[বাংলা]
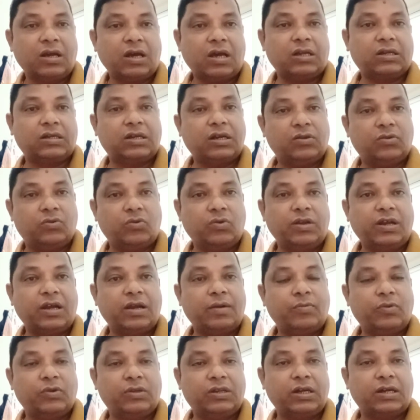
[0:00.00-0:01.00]
আজকে
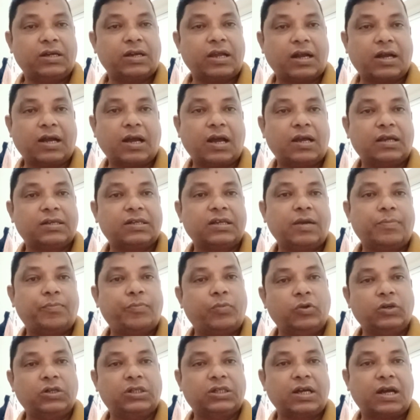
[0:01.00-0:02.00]
দুনিয়ার মধ্যে টাকা আছে
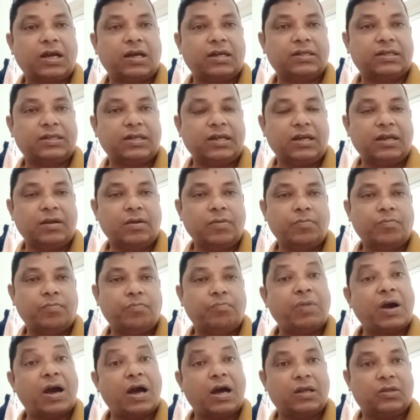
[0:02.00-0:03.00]
পয়সা আছে
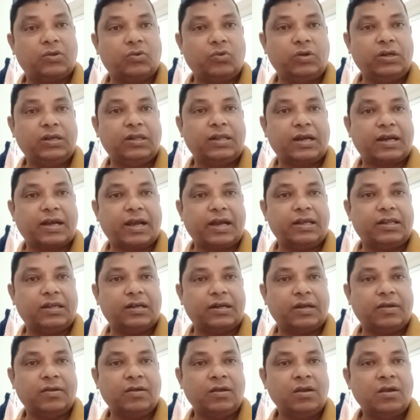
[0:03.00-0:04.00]
বাহাদুরি দেখাই
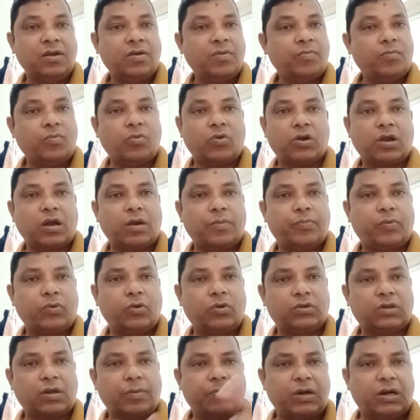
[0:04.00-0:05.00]
দেয় মরার
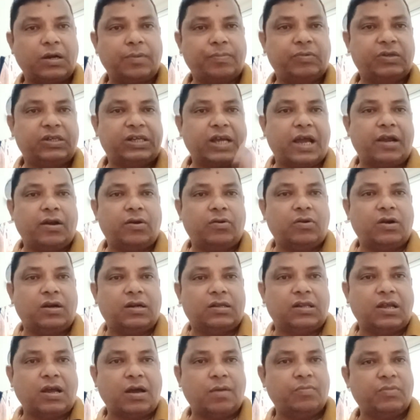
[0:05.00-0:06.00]
পরও তো আপনারা
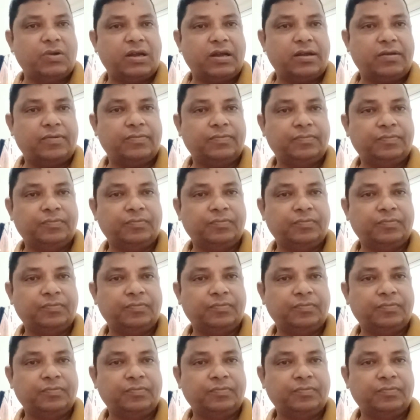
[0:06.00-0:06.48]
চাইরনার দাম নাই